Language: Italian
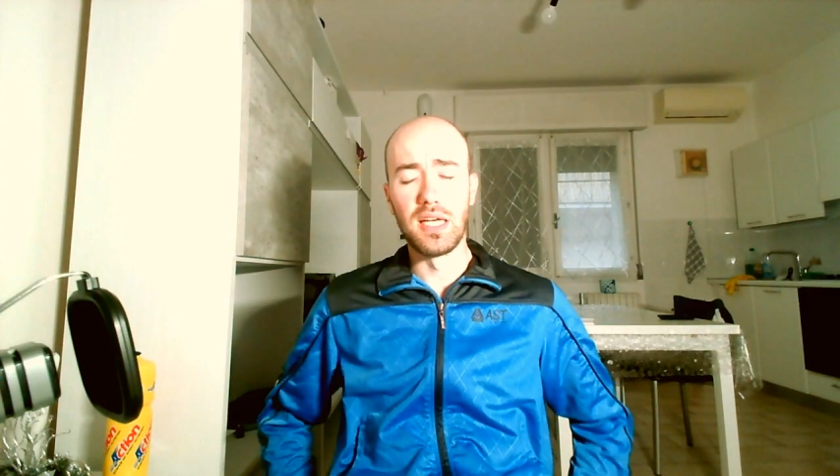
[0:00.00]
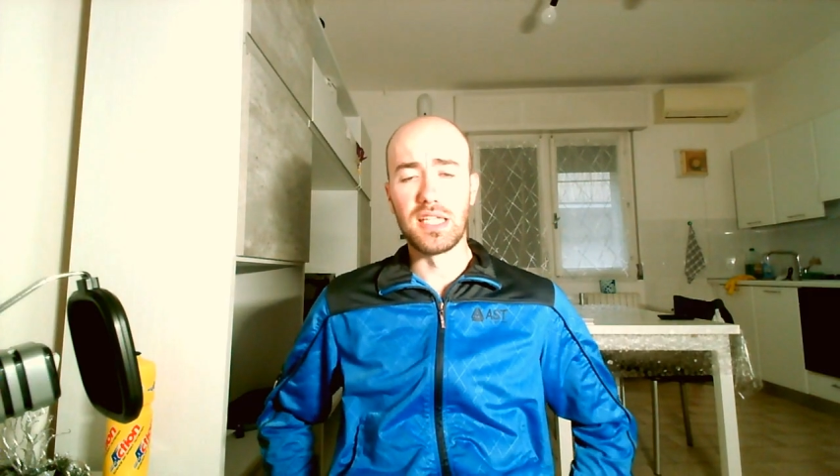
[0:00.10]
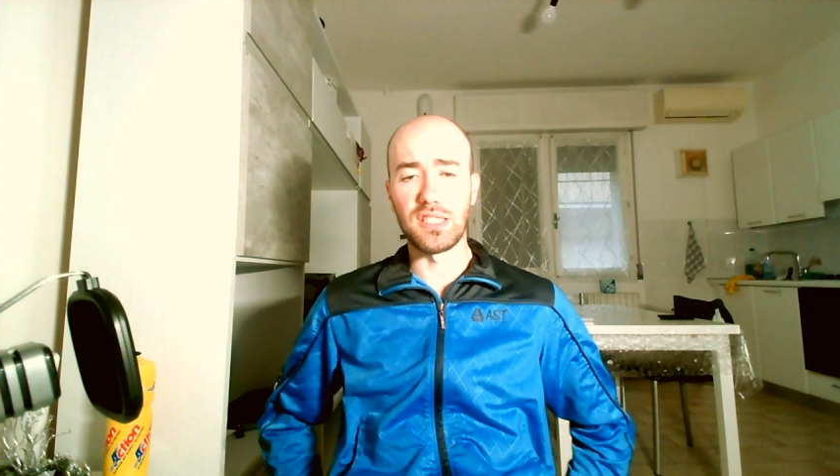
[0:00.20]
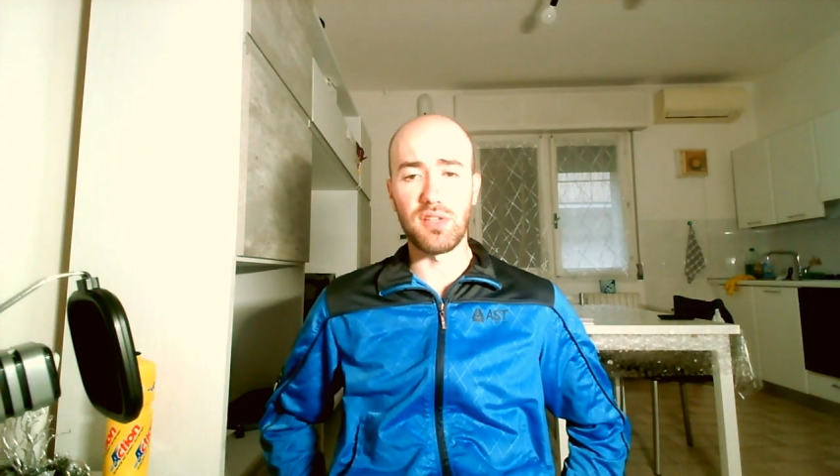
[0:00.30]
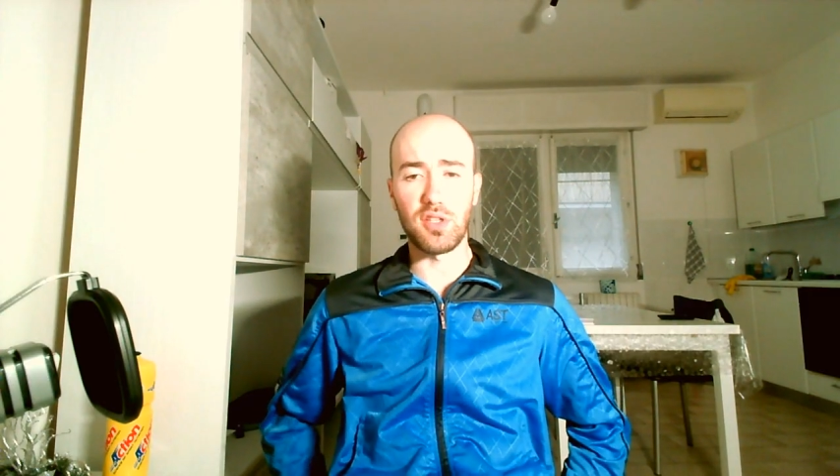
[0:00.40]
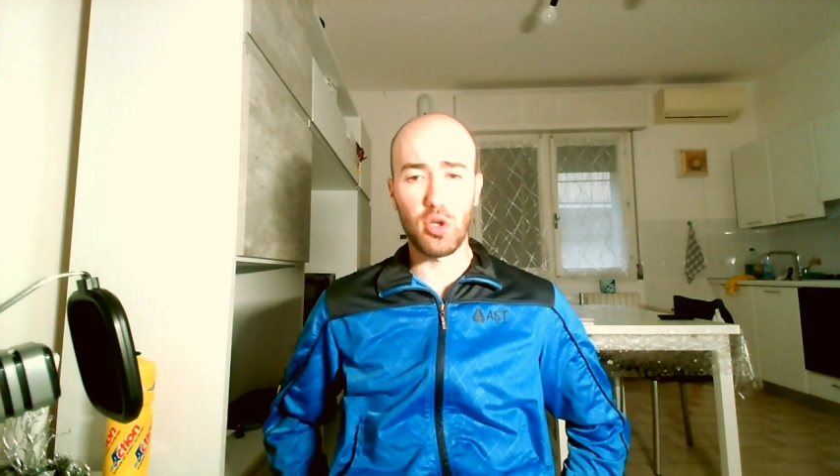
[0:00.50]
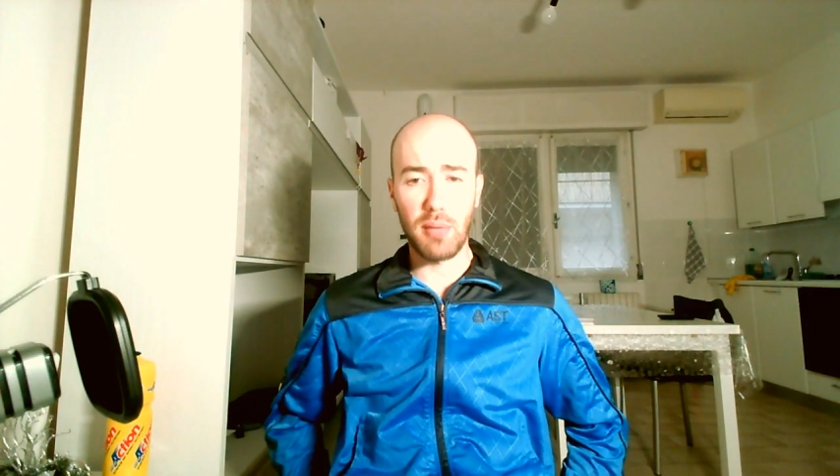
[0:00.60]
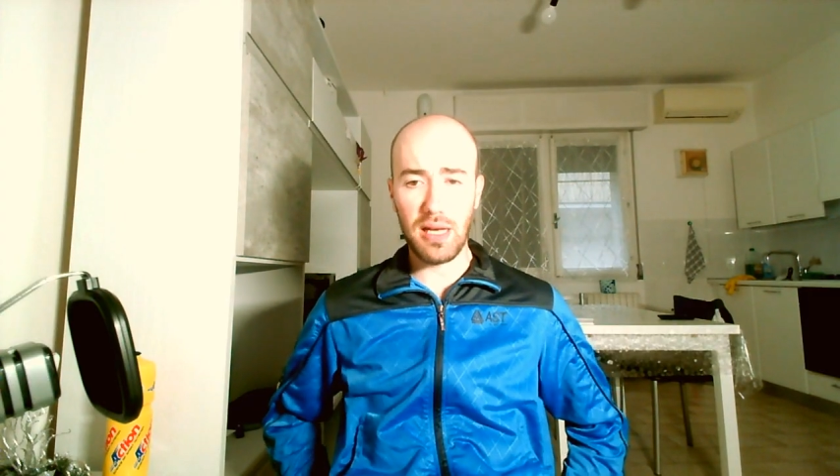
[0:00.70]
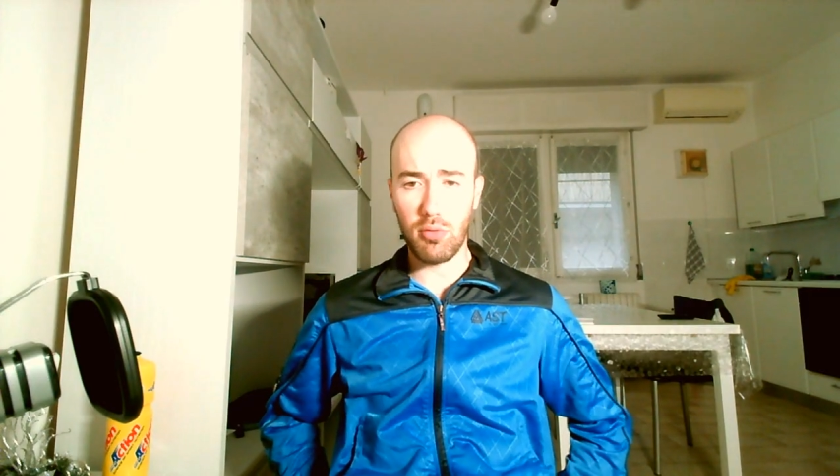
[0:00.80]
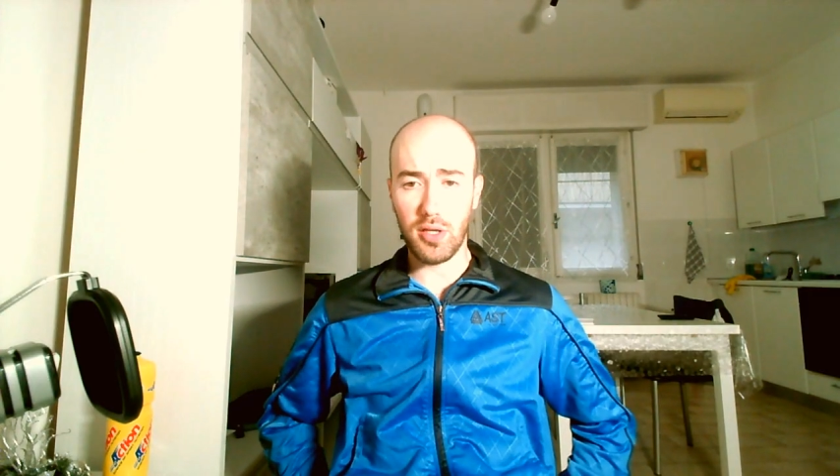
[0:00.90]
si è arrivati
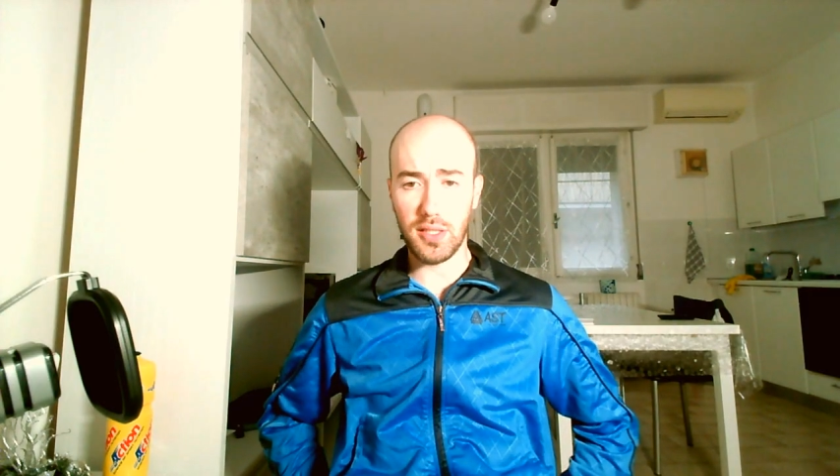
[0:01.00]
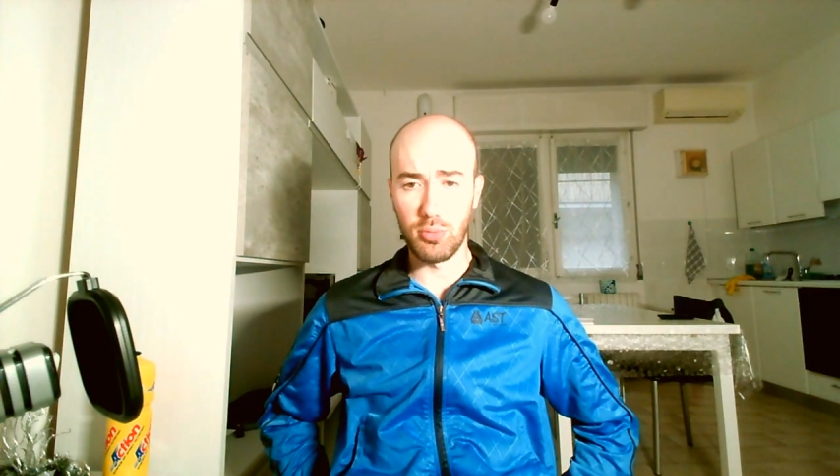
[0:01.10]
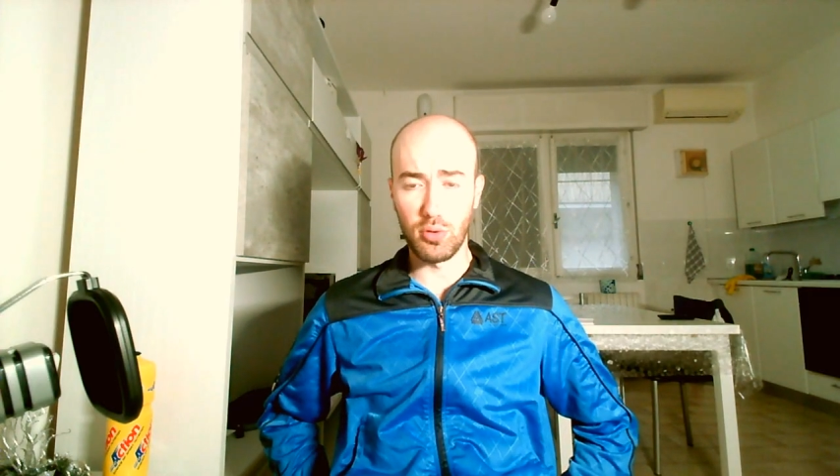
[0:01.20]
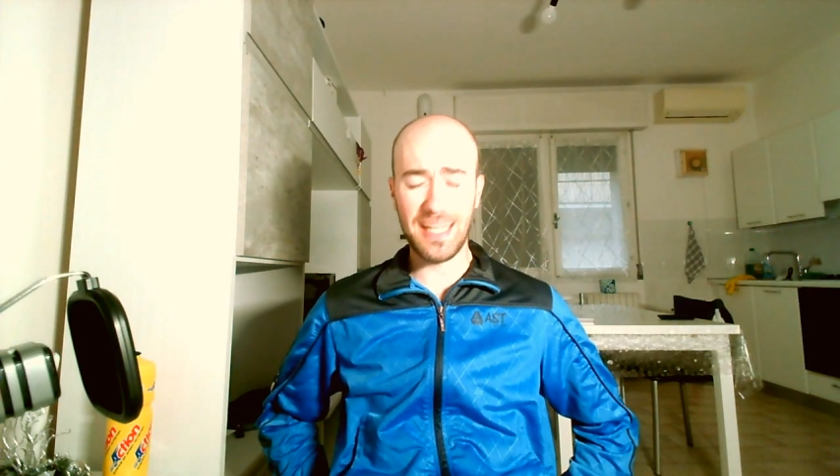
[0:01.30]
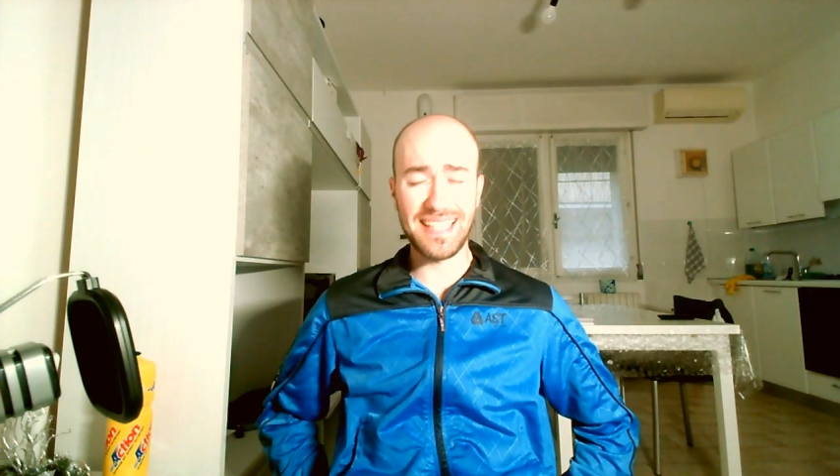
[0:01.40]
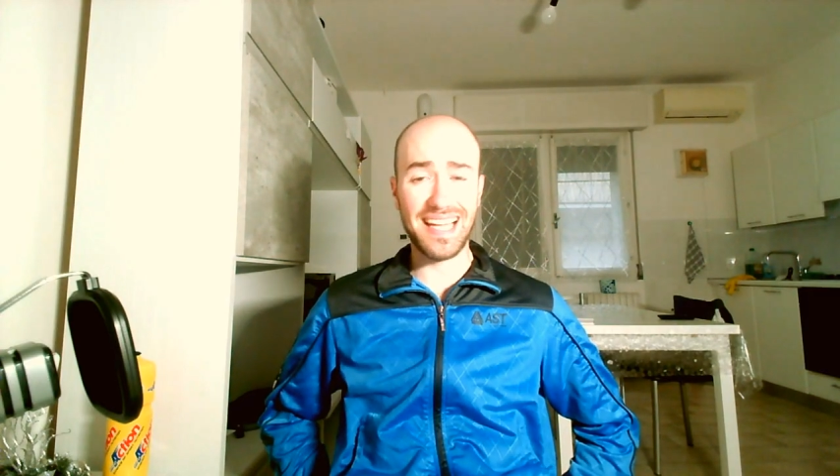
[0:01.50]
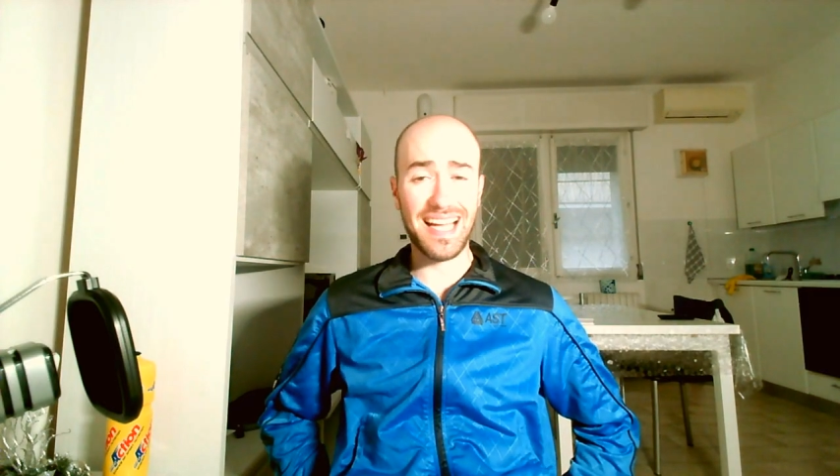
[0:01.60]
ormai alla quarta puntata